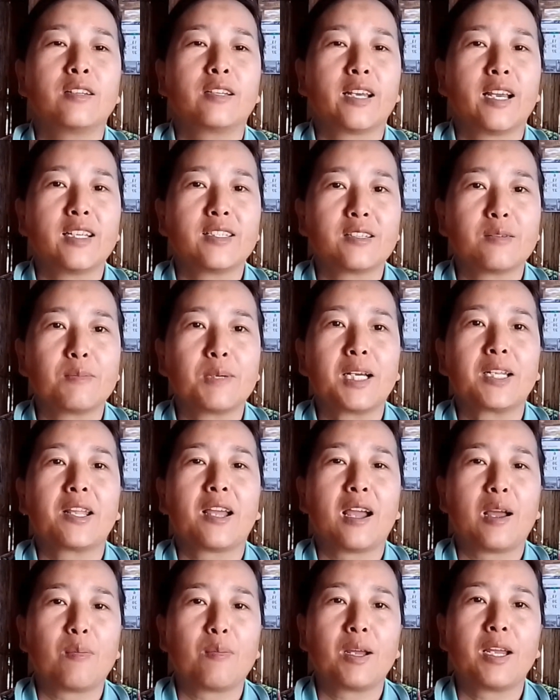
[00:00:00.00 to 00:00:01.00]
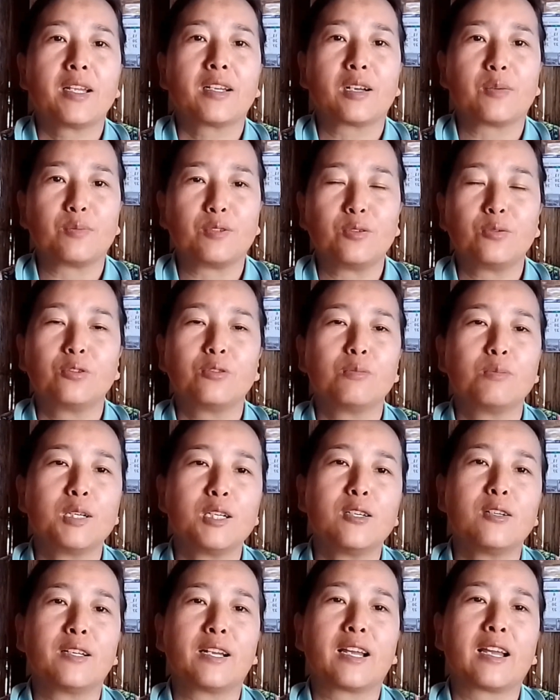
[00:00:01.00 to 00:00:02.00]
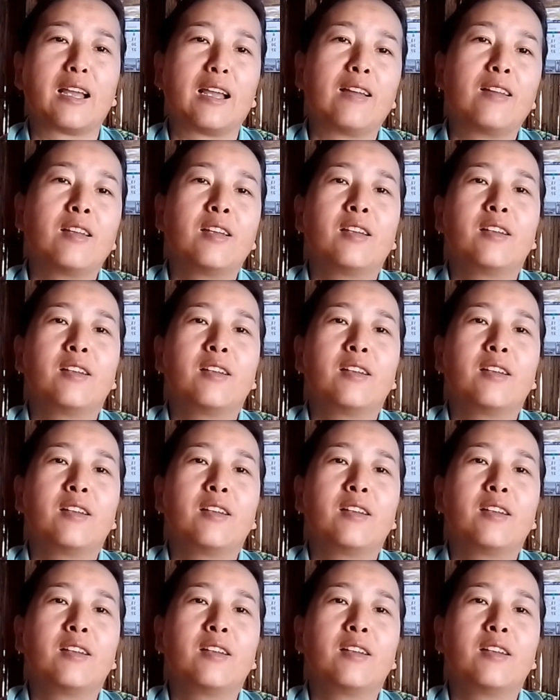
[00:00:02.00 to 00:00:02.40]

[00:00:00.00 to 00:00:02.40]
แกจะมาทำให้กับยูทูบเบอร์นะคะ